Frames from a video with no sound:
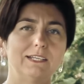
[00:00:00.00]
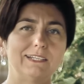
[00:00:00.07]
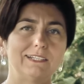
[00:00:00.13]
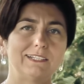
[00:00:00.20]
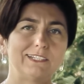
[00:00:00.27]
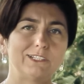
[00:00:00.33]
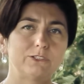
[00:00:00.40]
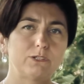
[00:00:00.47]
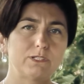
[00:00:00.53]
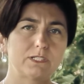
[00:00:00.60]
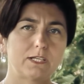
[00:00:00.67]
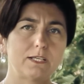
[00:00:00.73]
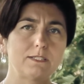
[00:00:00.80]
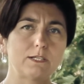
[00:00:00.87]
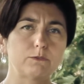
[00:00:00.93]
E, to jest
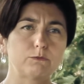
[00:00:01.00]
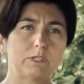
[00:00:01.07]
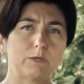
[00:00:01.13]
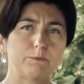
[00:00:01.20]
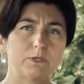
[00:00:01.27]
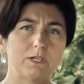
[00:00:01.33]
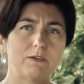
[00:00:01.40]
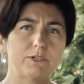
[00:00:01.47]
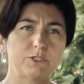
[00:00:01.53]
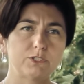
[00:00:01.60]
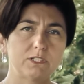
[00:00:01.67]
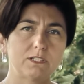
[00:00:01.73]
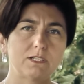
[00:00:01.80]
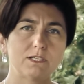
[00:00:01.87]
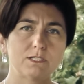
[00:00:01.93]
granica, która pojawia
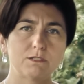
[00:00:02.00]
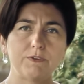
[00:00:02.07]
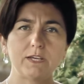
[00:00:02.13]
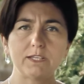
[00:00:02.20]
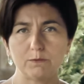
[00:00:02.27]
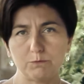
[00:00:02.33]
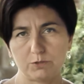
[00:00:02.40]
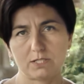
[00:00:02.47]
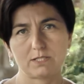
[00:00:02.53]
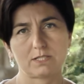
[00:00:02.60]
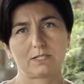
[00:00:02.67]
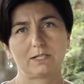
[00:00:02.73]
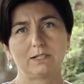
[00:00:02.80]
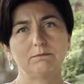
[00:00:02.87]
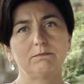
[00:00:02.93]
się z wiekiem dziecka.